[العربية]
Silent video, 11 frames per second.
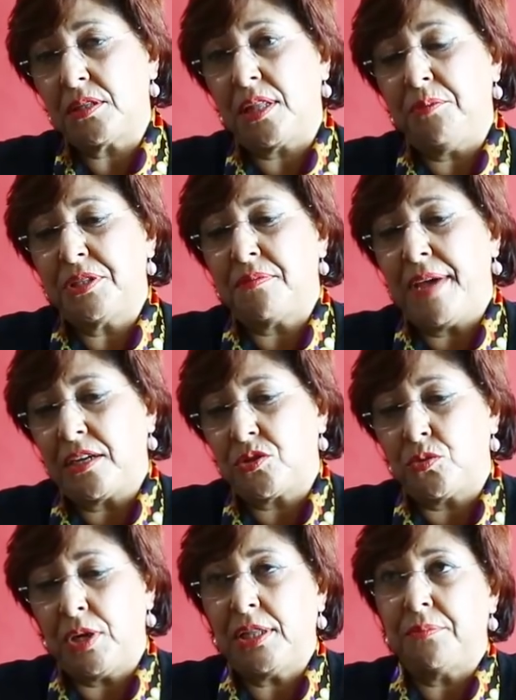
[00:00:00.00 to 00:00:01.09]
تلبس مع
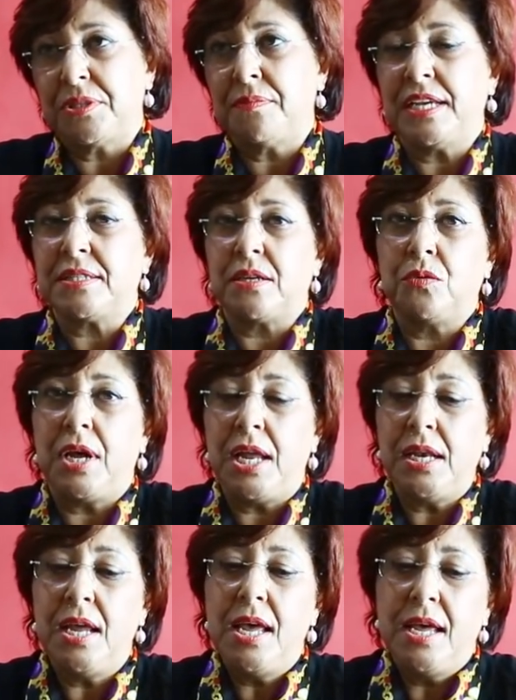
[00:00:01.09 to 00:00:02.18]
كسوه تلبس مع
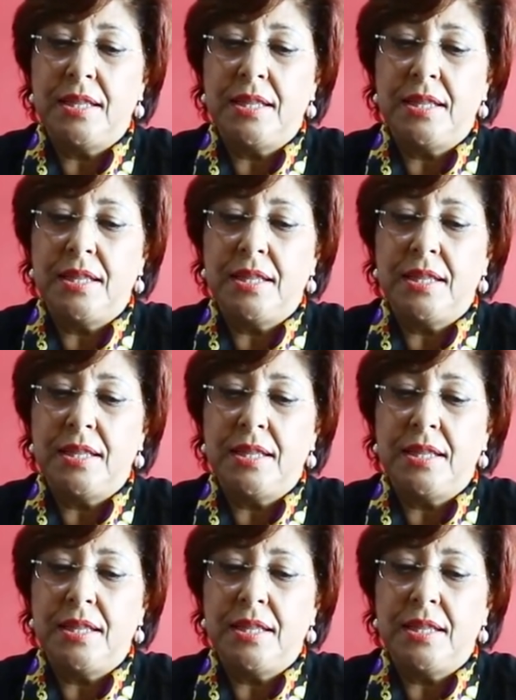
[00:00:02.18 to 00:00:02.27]
سروال